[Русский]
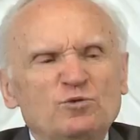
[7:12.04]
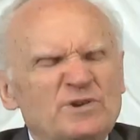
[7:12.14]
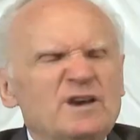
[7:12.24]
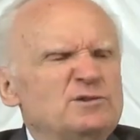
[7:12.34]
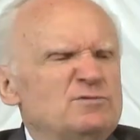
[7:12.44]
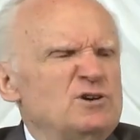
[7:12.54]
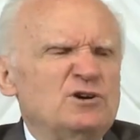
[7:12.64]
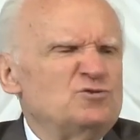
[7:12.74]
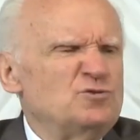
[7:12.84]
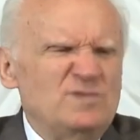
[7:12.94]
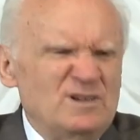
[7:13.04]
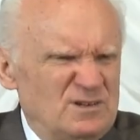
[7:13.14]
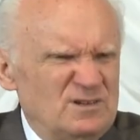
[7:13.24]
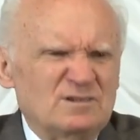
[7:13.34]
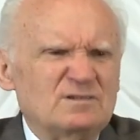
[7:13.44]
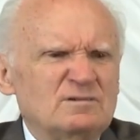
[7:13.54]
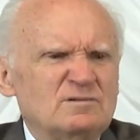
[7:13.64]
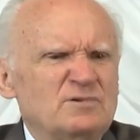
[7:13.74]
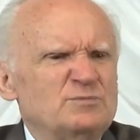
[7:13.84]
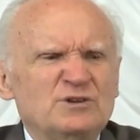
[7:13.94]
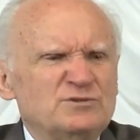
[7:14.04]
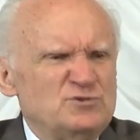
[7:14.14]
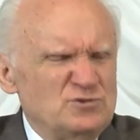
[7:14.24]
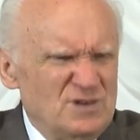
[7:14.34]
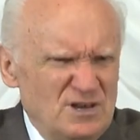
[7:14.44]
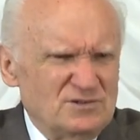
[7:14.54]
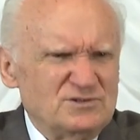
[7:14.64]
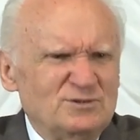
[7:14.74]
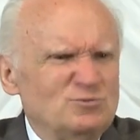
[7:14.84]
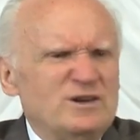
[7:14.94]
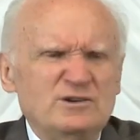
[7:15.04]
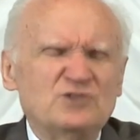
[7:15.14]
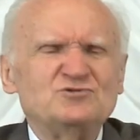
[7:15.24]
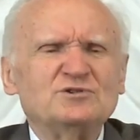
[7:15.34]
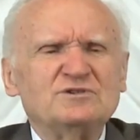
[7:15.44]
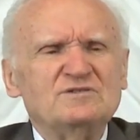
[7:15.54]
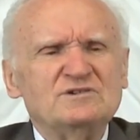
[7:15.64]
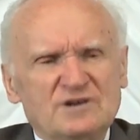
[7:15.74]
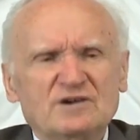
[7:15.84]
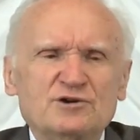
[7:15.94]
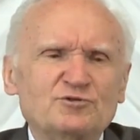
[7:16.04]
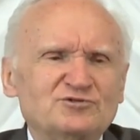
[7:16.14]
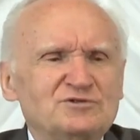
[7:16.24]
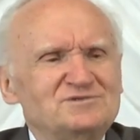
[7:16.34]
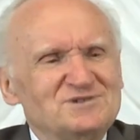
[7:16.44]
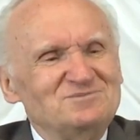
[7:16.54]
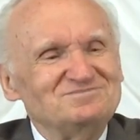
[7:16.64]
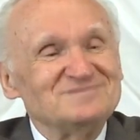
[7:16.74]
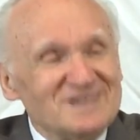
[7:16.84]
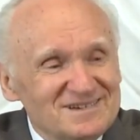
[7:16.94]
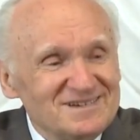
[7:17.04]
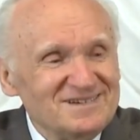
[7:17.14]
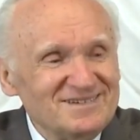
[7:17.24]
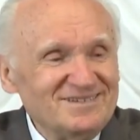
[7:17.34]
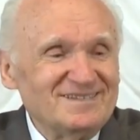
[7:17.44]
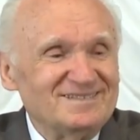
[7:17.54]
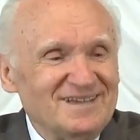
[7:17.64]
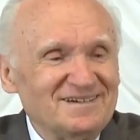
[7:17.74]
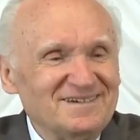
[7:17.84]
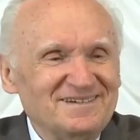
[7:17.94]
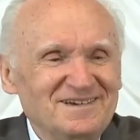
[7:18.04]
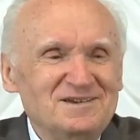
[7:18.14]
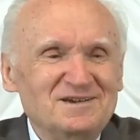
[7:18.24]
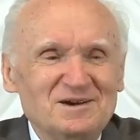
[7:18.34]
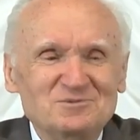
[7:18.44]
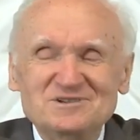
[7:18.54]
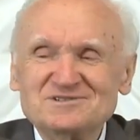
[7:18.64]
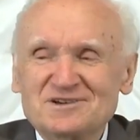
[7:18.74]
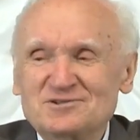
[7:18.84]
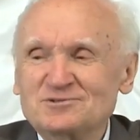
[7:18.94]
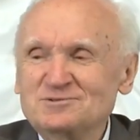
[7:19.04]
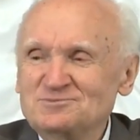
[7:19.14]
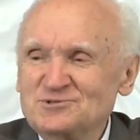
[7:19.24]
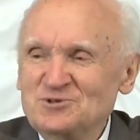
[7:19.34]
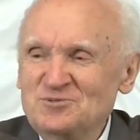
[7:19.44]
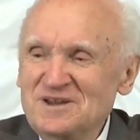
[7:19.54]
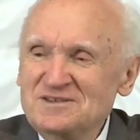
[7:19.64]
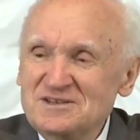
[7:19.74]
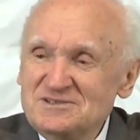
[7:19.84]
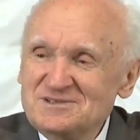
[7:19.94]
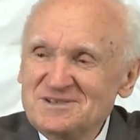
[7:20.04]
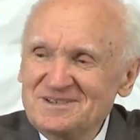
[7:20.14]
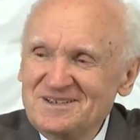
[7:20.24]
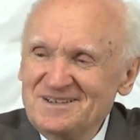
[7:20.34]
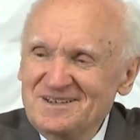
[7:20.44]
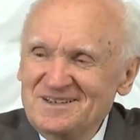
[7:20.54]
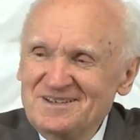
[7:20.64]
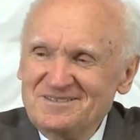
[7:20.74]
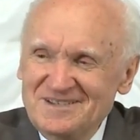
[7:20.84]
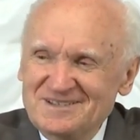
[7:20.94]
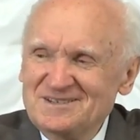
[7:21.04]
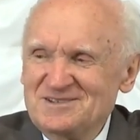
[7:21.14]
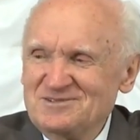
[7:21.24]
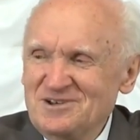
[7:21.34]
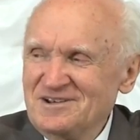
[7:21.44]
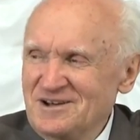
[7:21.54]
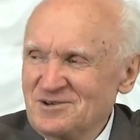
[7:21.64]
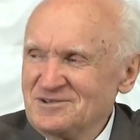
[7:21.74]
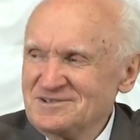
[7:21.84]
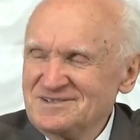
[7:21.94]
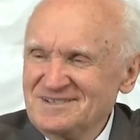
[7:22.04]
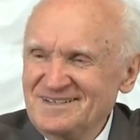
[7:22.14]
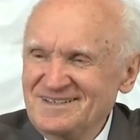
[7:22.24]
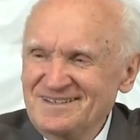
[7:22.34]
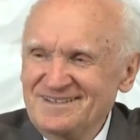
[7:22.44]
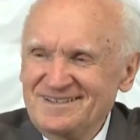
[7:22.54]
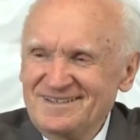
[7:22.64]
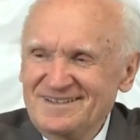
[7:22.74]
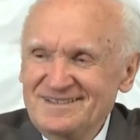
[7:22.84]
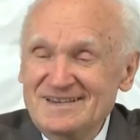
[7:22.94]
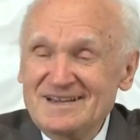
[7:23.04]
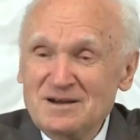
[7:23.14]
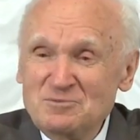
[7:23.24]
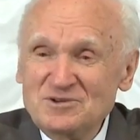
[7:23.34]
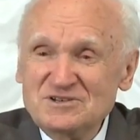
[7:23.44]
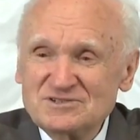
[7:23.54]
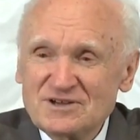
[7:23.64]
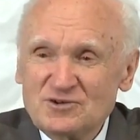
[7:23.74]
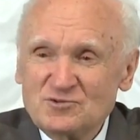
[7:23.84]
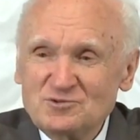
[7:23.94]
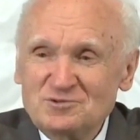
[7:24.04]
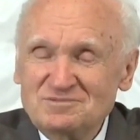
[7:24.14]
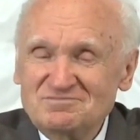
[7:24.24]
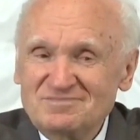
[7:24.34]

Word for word: Но я этого не хочу видеть. Во мне это все есть. Но я не хочу это видеть. Я хороший, и все. Вот так. И никому не скажу, что у меня есть. Видите, для чего я хорош? Никому не скажу.